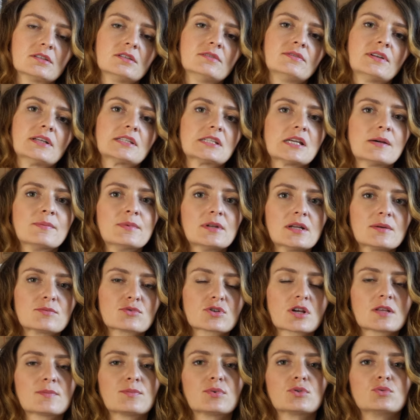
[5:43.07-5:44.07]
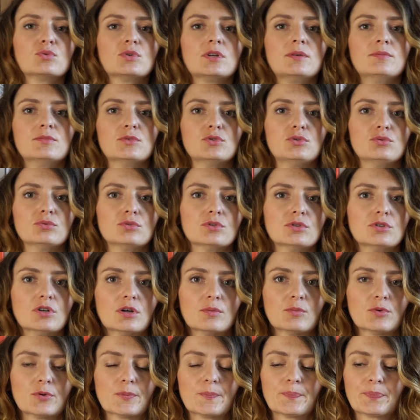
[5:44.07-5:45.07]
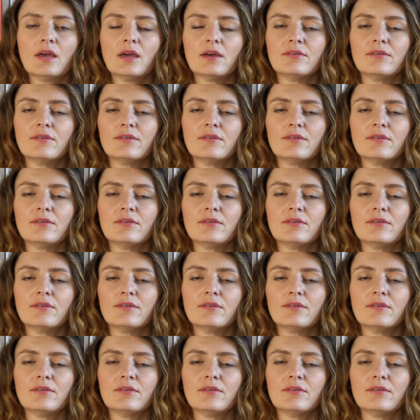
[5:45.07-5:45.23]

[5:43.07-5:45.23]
gdy wracamy na przykład po długim dniu do domu.